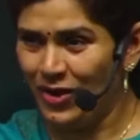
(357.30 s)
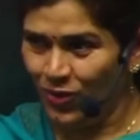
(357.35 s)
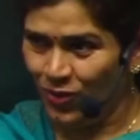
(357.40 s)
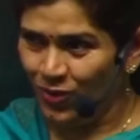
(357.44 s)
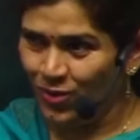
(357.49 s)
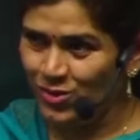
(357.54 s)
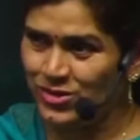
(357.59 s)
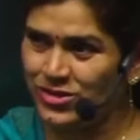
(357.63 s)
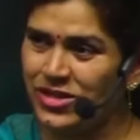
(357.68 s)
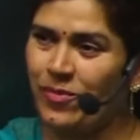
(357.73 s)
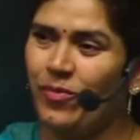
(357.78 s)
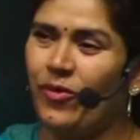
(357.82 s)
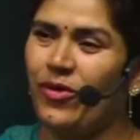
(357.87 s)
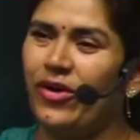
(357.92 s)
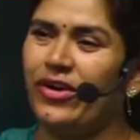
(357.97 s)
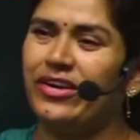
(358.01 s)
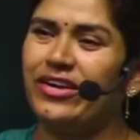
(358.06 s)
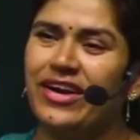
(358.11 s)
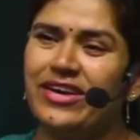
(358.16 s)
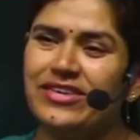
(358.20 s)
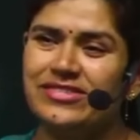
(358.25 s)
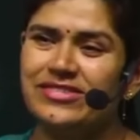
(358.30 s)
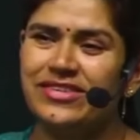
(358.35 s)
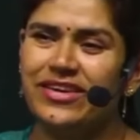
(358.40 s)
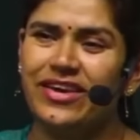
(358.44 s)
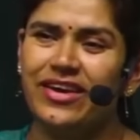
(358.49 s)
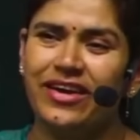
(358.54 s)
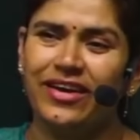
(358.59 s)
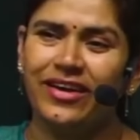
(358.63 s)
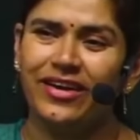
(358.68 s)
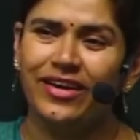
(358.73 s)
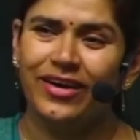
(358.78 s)
उसने पॉडकास्ट
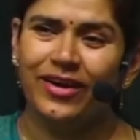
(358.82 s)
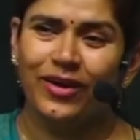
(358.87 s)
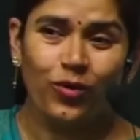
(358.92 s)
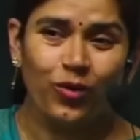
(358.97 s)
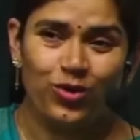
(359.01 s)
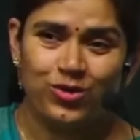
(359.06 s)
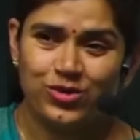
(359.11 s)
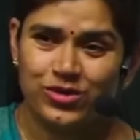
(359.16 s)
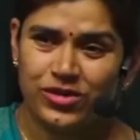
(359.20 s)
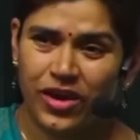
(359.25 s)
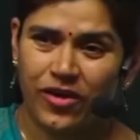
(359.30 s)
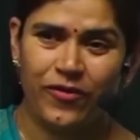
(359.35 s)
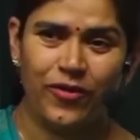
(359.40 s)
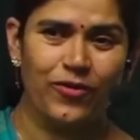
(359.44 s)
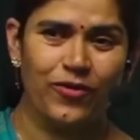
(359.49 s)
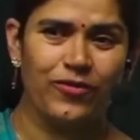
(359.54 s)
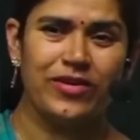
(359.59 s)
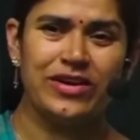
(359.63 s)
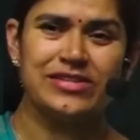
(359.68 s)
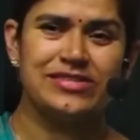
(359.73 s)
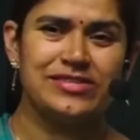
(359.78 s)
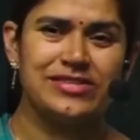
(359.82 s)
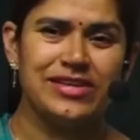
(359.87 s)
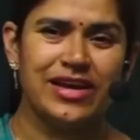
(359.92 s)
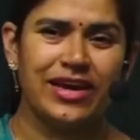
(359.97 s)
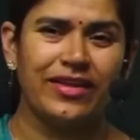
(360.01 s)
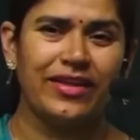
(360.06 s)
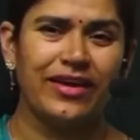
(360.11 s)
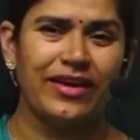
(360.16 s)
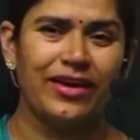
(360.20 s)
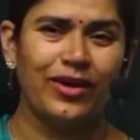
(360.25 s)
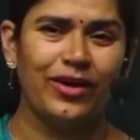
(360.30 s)
किया उसके व्यूवर्स
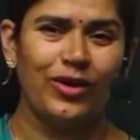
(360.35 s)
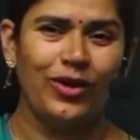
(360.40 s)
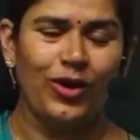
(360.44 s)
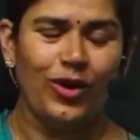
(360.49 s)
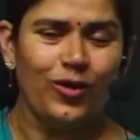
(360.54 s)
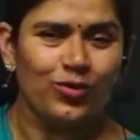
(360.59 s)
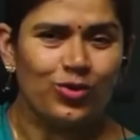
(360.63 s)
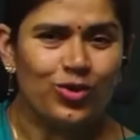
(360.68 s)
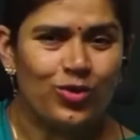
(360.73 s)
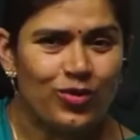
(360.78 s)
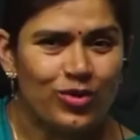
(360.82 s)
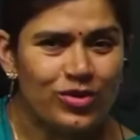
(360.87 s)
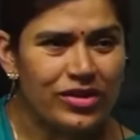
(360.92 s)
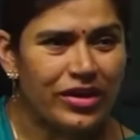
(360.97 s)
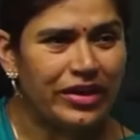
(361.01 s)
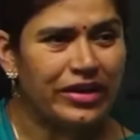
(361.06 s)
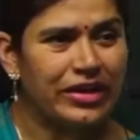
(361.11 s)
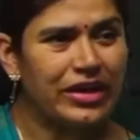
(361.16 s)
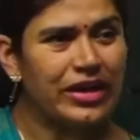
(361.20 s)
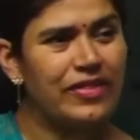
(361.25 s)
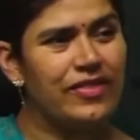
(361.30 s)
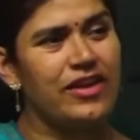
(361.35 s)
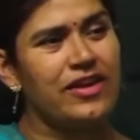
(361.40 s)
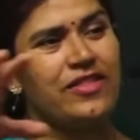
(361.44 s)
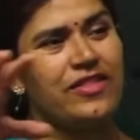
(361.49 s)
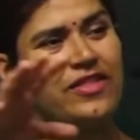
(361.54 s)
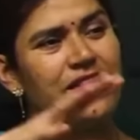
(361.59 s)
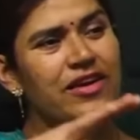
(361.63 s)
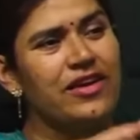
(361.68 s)
ज़्यादा हैं तो वो लड़की धीरे धीरे